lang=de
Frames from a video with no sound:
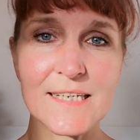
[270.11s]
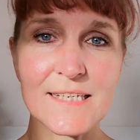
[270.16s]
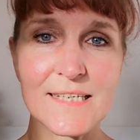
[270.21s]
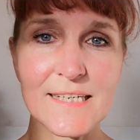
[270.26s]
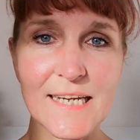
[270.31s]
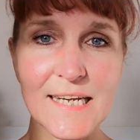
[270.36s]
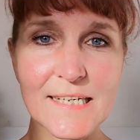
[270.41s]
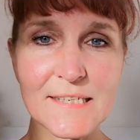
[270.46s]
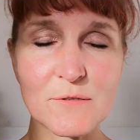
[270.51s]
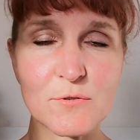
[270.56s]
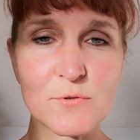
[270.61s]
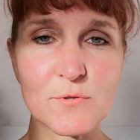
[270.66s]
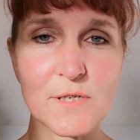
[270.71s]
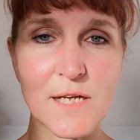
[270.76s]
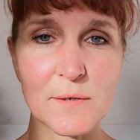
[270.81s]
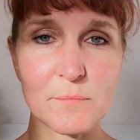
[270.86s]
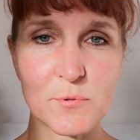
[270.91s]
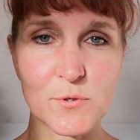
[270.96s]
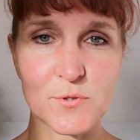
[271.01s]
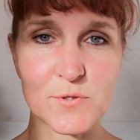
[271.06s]
nicht
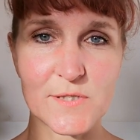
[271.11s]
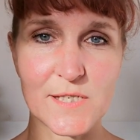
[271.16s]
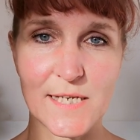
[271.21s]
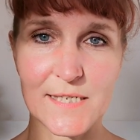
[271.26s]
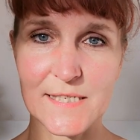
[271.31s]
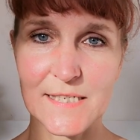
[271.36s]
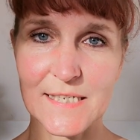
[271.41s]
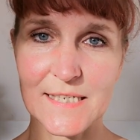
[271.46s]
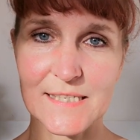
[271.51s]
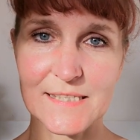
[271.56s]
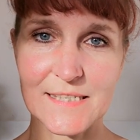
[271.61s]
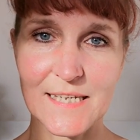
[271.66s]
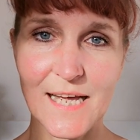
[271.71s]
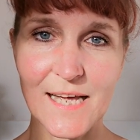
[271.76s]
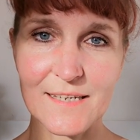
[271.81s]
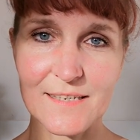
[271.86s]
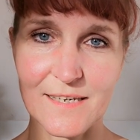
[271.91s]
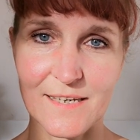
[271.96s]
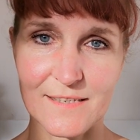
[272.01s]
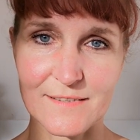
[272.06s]
hundertprozentig
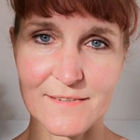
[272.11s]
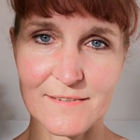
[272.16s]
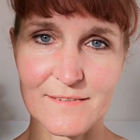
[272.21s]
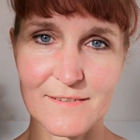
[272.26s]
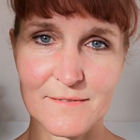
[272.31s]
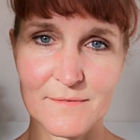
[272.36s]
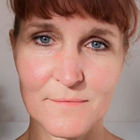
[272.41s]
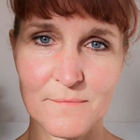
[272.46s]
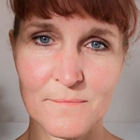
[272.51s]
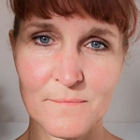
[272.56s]
getan hast.